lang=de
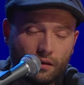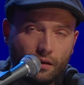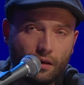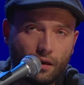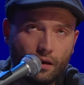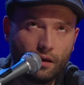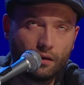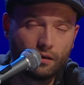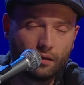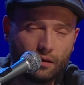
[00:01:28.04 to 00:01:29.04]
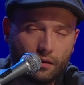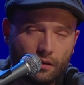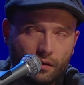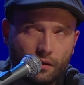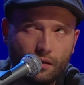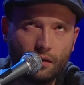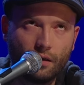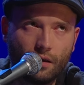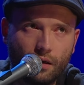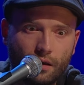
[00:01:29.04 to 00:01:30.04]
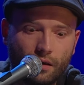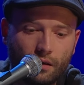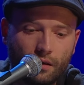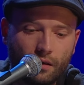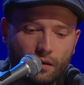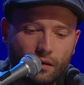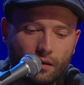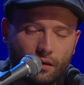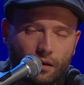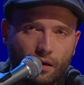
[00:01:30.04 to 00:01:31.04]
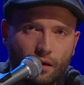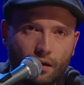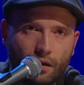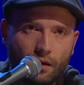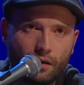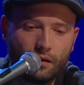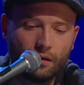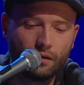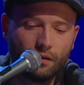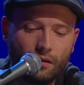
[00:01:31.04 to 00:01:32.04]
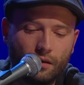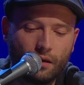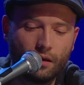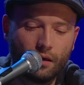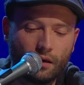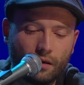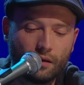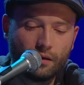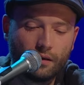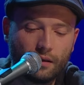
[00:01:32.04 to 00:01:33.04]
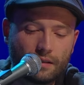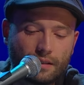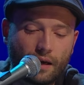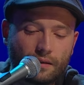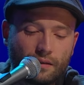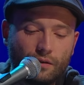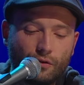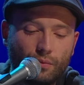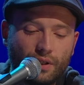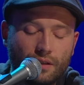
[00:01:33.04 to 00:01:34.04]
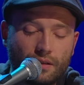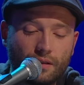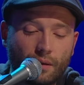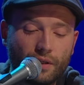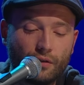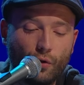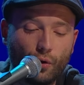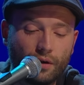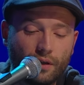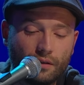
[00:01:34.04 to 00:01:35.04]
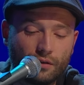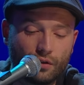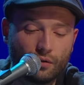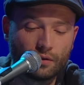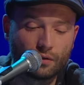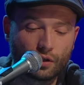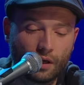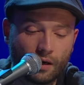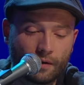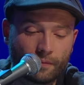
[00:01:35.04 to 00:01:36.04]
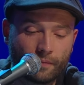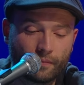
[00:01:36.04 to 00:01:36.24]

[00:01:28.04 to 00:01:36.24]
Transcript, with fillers: ja, ja, aha, ja, sagt sie und beginnt sich dabei den Hörer gegen die Stirn zu schlagen.